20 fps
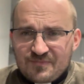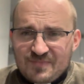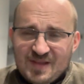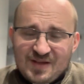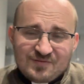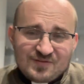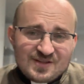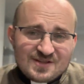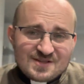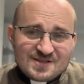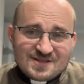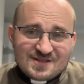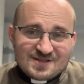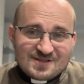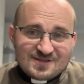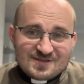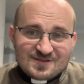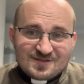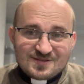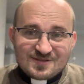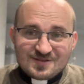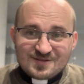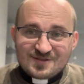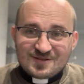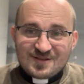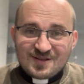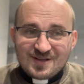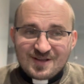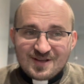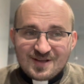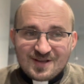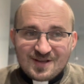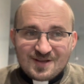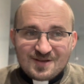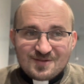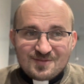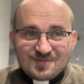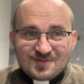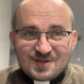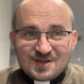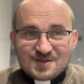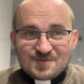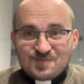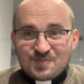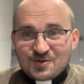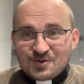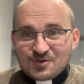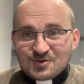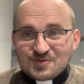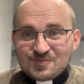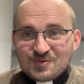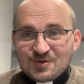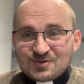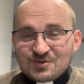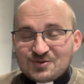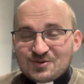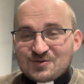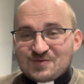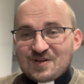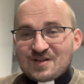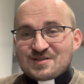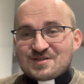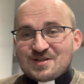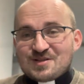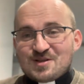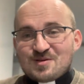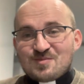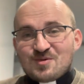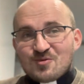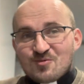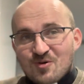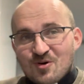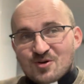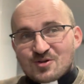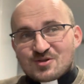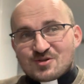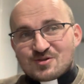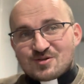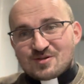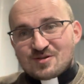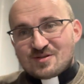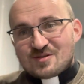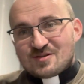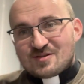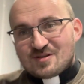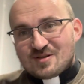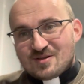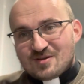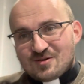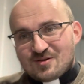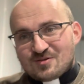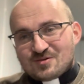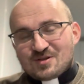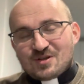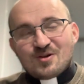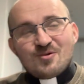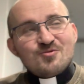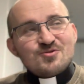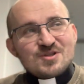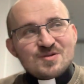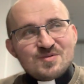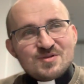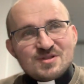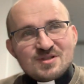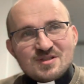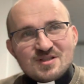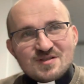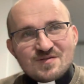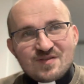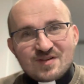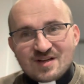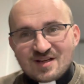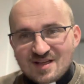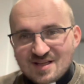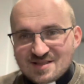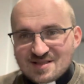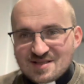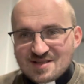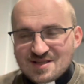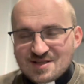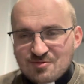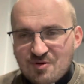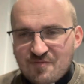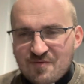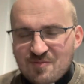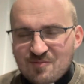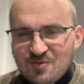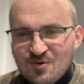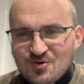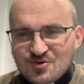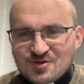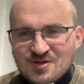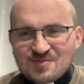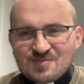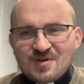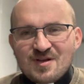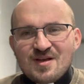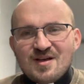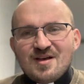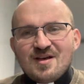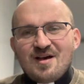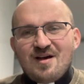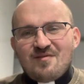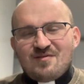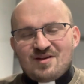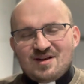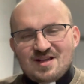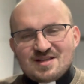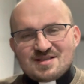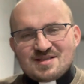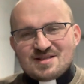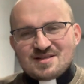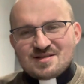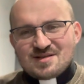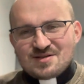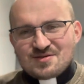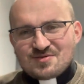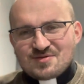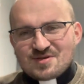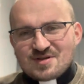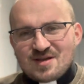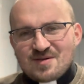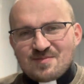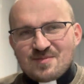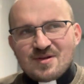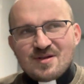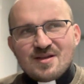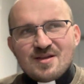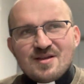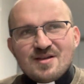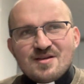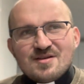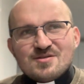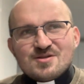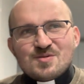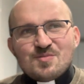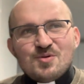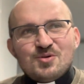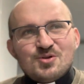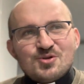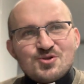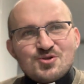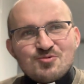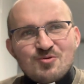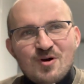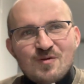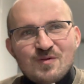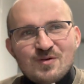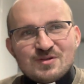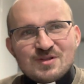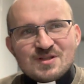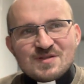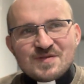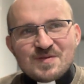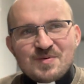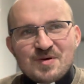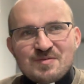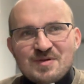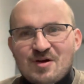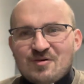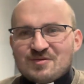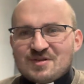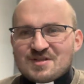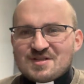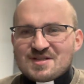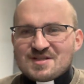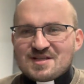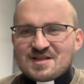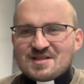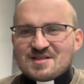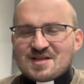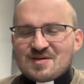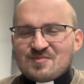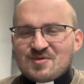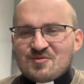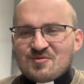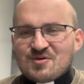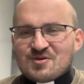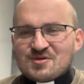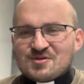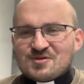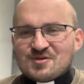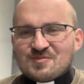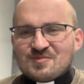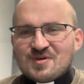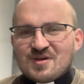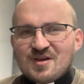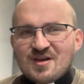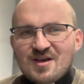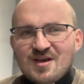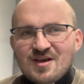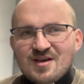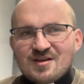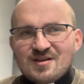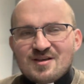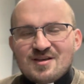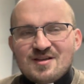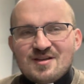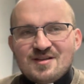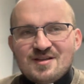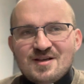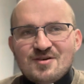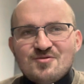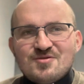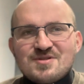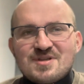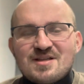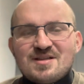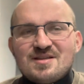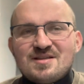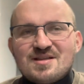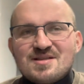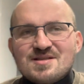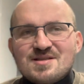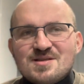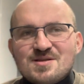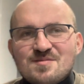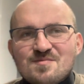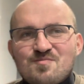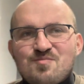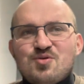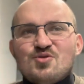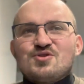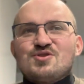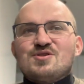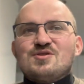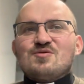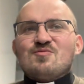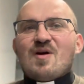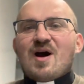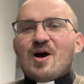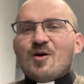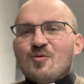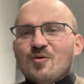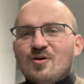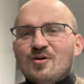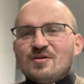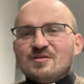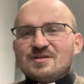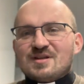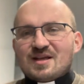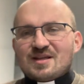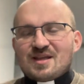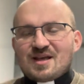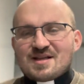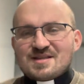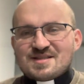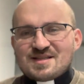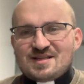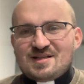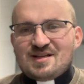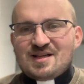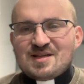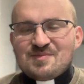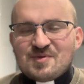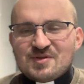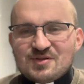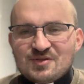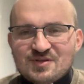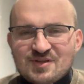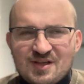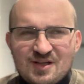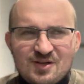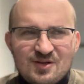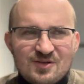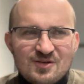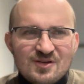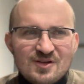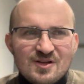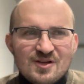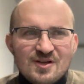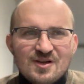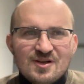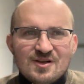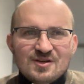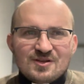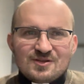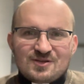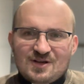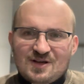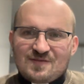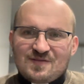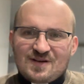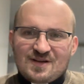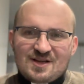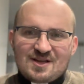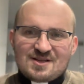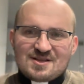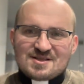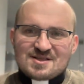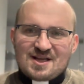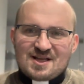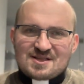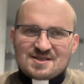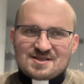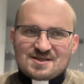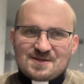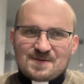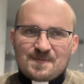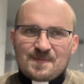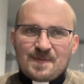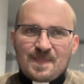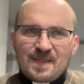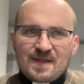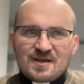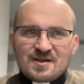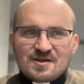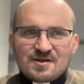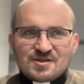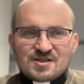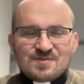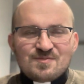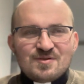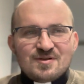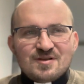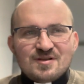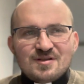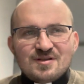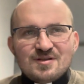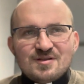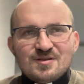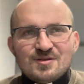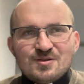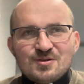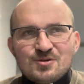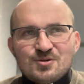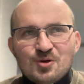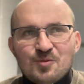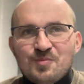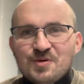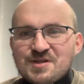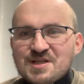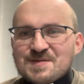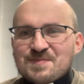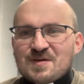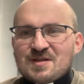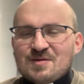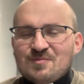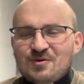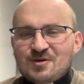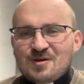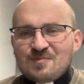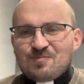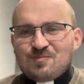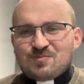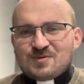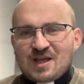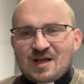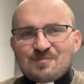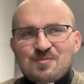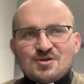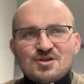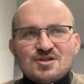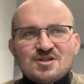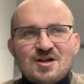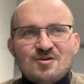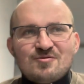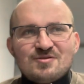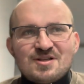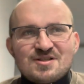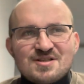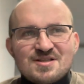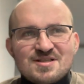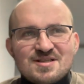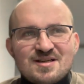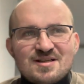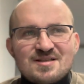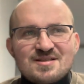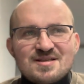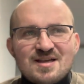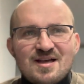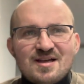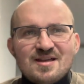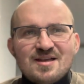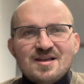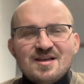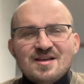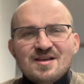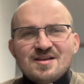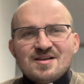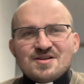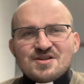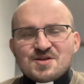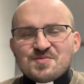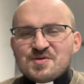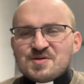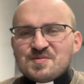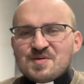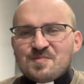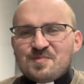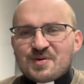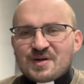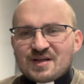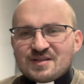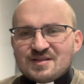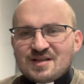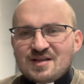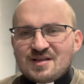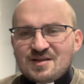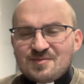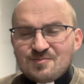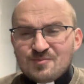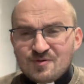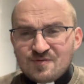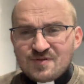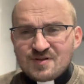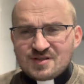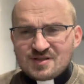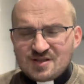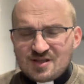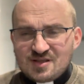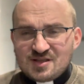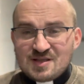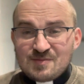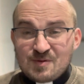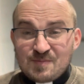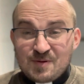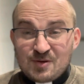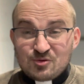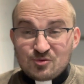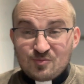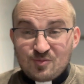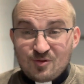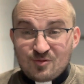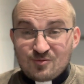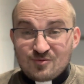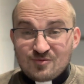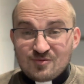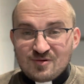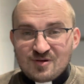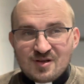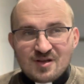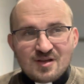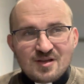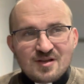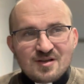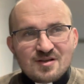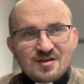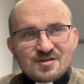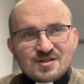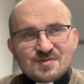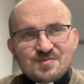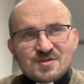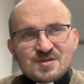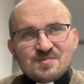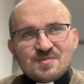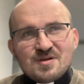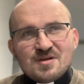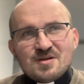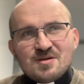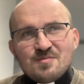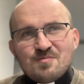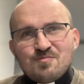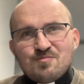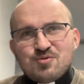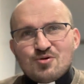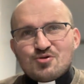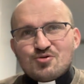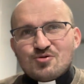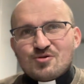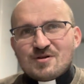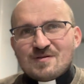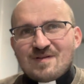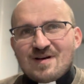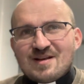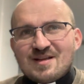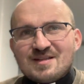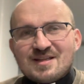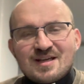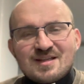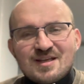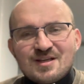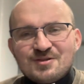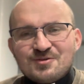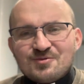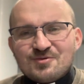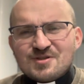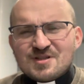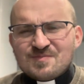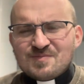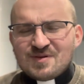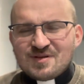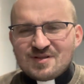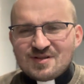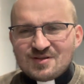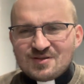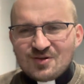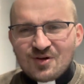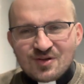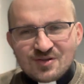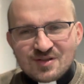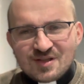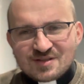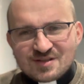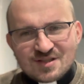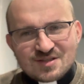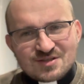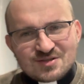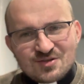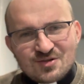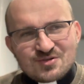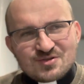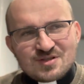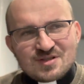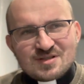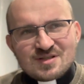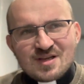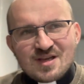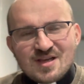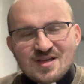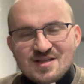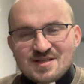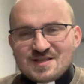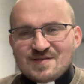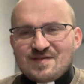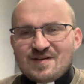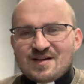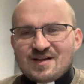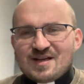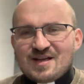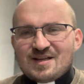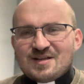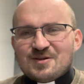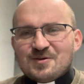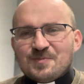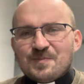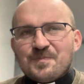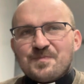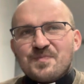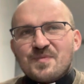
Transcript: Więc yy, też prośmy o to doświadczenie miłości, którego uczymy się też w relacji ze Słowem Bożym, w relacji z Jezusem, żeby to słowo też wypełniało nasze serca miłością i nieustannie nas posyłało, tak jak Cyryla i Metodego, do ewangelizacji. Żeby to bycie z Panem Bogiem tak poszerzało nasze serca, żebyśmy pragnęli mówić innym o Panu Bogu, żebyśmy poszukiwali takich dróg, żeby do innych też dotrzeć z Ewangelią.